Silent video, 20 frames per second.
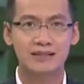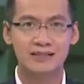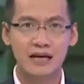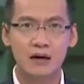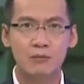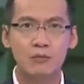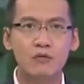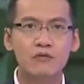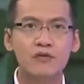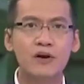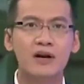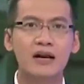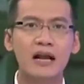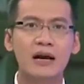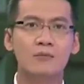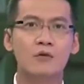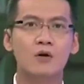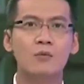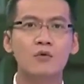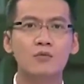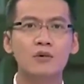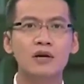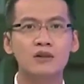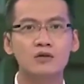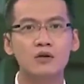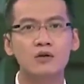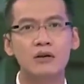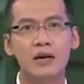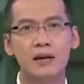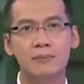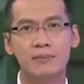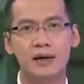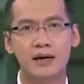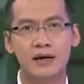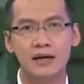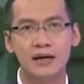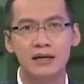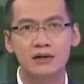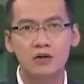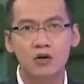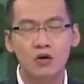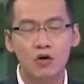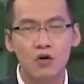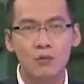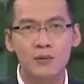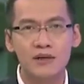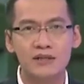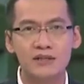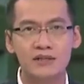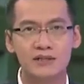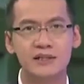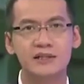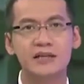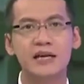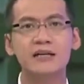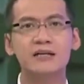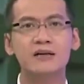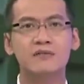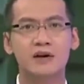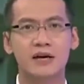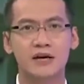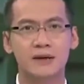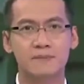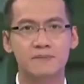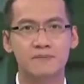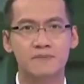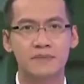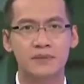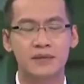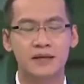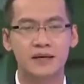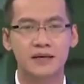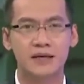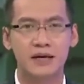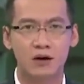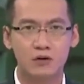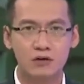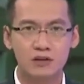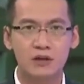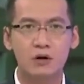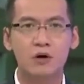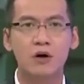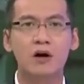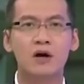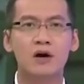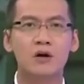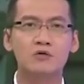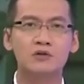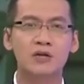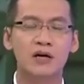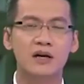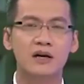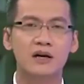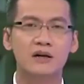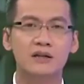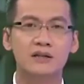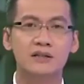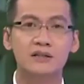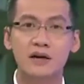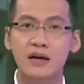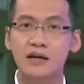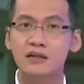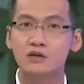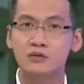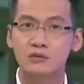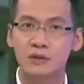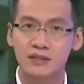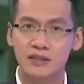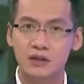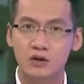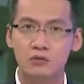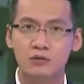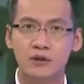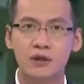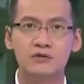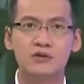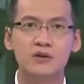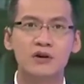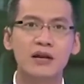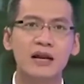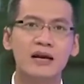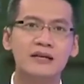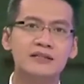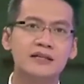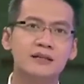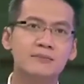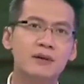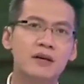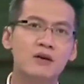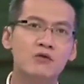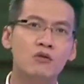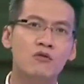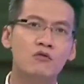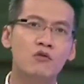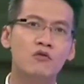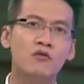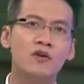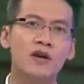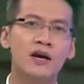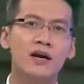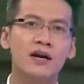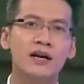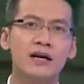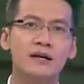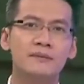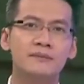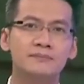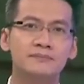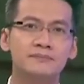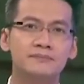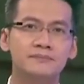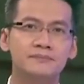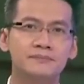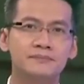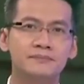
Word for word: Tại sao một việc làm có mục đích tốt đẹp lại khiến cho cô bị chỉ trích đến như vậy? Để có ờ, câu trả lời thì trước hết chúng ta sẽ cùng theo dõi lại diễn biến của vụ việc cái đã.